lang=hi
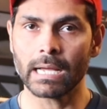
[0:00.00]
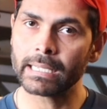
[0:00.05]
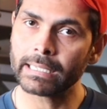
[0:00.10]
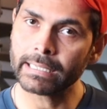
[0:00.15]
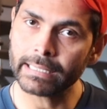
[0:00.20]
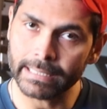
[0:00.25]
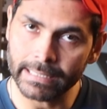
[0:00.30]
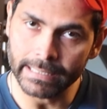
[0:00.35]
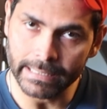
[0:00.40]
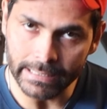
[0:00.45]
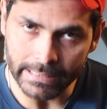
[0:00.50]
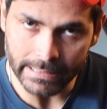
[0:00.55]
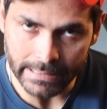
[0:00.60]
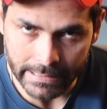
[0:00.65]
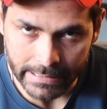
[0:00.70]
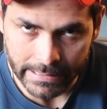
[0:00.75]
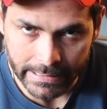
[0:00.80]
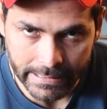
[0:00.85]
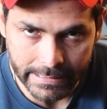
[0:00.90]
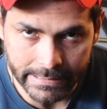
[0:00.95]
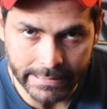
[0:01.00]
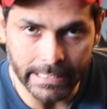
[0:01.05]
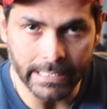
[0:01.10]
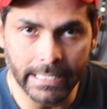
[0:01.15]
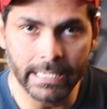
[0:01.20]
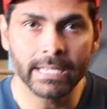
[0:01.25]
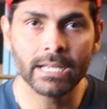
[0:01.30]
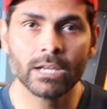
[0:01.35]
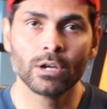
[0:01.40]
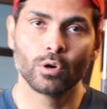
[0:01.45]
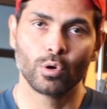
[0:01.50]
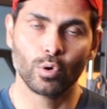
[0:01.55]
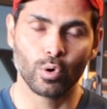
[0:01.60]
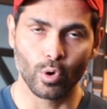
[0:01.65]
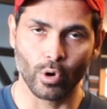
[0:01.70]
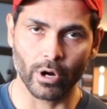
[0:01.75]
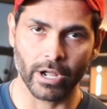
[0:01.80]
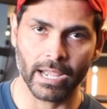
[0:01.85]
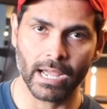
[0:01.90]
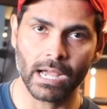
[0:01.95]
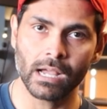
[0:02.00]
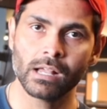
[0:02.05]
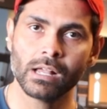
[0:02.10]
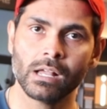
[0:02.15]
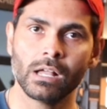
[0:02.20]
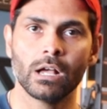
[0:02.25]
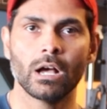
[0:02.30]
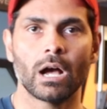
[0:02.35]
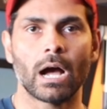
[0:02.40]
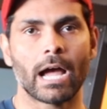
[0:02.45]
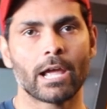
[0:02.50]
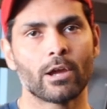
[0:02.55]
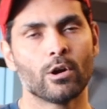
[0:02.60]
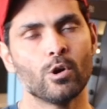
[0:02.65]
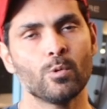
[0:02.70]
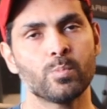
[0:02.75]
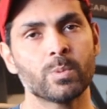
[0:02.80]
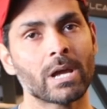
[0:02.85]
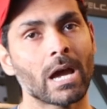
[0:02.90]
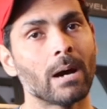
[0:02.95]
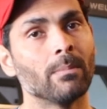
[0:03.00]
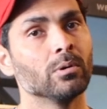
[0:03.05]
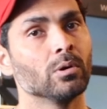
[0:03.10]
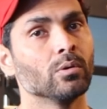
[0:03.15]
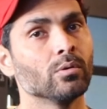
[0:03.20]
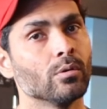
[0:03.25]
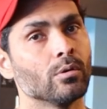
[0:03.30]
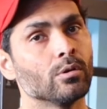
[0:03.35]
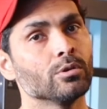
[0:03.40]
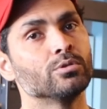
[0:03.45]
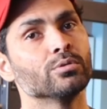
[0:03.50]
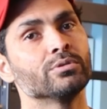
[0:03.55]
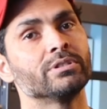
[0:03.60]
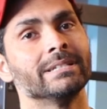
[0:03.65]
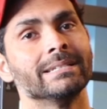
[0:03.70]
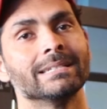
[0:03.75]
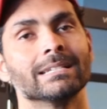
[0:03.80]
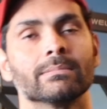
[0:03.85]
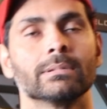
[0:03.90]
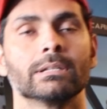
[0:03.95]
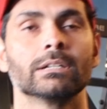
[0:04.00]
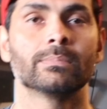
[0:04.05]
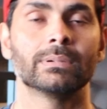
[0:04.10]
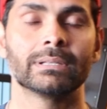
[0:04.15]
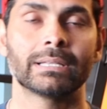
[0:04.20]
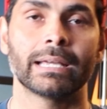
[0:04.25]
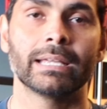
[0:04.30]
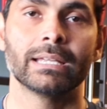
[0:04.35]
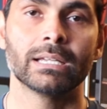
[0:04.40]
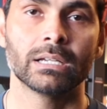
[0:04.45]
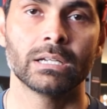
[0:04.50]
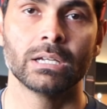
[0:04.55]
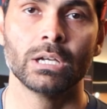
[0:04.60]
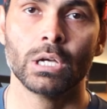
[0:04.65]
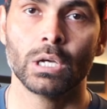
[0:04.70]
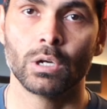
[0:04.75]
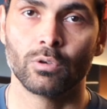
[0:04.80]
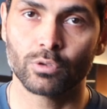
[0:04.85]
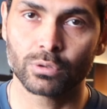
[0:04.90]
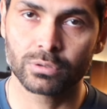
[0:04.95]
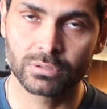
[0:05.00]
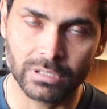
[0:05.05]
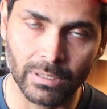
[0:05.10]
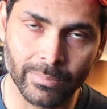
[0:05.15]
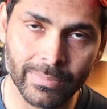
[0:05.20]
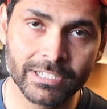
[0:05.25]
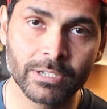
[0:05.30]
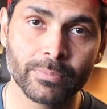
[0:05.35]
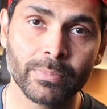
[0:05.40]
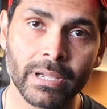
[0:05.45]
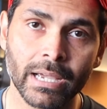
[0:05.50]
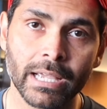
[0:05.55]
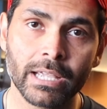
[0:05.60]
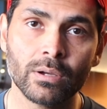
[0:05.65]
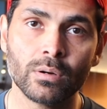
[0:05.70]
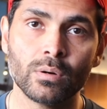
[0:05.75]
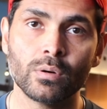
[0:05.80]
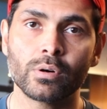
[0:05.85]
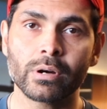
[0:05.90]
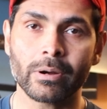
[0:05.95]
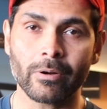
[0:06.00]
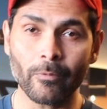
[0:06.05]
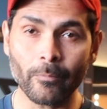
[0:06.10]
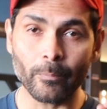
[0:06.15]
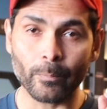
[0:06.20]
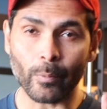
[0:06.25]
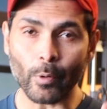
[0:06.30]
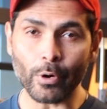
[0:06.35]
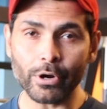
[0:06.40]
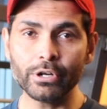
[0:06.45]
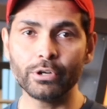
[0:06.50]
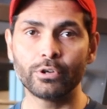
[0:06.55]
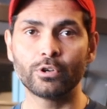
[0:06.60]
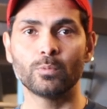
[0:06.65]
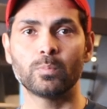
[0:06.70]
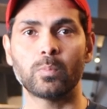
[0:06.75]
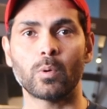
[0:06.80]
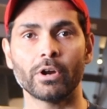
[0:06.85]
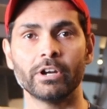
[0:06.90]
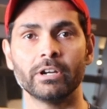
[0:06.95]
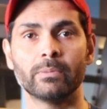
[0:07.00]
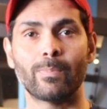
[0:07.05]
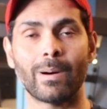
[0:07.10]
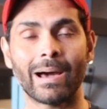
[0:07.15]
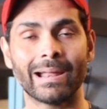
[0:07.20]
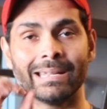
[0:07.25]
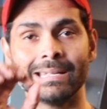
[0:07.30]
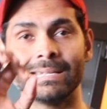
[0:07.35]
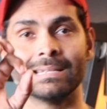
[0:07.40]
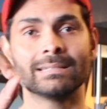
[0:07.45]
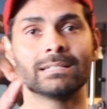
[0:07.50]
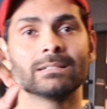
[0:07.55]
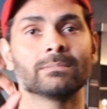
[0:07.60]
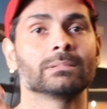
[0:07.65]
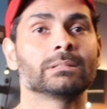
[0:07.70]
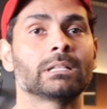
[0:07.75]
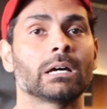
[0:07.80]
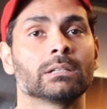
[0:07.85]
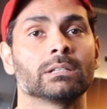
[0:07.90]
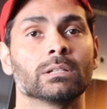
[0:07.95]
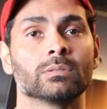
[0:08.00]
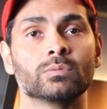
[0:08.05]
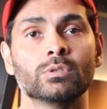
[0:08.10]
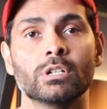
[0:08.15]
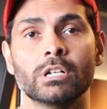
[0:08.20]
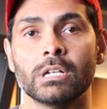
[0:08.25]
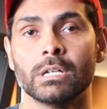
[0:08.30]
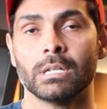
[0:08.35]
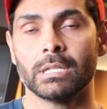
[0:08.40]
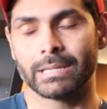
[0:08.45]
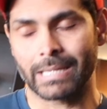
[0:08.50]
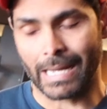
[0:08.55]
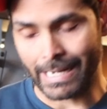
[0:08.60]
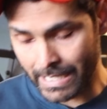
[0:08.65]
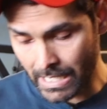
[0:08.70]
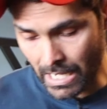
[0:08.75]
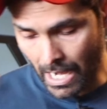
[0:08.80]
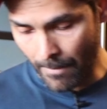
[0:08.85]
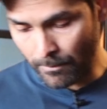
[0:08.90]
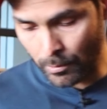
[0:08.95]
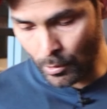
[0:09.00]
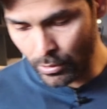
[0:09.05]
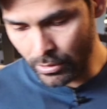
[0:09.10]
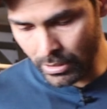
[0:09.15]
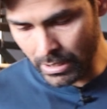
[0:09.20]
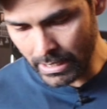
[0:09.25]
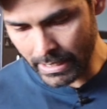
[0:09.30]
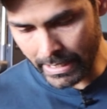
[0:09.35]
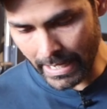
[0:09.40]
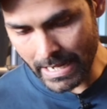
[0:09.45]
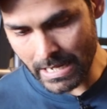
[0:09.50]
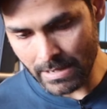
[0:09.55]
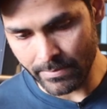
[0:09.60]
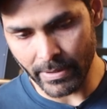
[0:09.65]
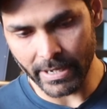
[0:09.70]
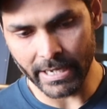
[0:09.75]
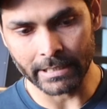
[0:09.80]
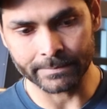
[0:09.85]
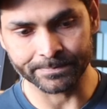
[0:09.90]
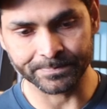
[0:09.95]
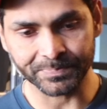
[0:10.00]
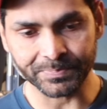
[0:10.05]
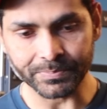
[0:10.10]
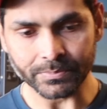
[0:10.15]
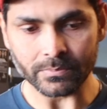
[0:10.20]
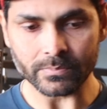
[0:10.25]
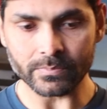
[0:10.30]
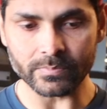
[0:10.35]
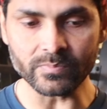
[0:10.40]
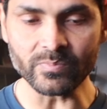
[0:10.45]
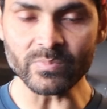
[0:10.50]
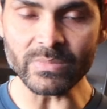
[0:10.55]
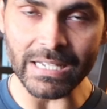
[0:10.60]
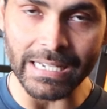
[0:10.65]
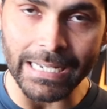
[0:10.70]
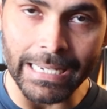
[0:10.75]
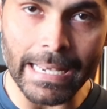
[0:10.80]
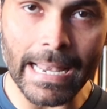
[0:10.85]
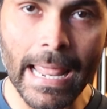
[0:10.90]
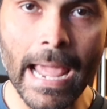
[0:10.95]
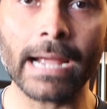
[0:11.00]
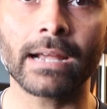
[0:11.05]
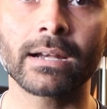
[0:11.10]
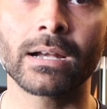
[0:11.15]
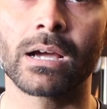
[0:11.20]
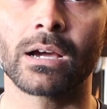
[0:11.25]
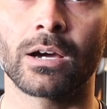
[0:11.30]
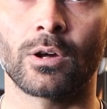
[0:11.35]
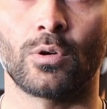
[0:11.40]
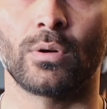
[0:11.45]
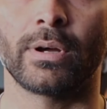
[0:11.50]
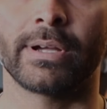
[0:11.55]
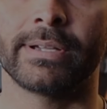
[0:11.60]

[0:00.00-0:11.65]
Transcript: था ईजीली हो गया आई होप कि आप लोगों को जो चीज़ें मैंने बताई हैं वो समझ में आई हों पॉइंट टू पॉइंट बारीकी से बताता हूँ ताकि आप लोग कहीं पे लैक ना करो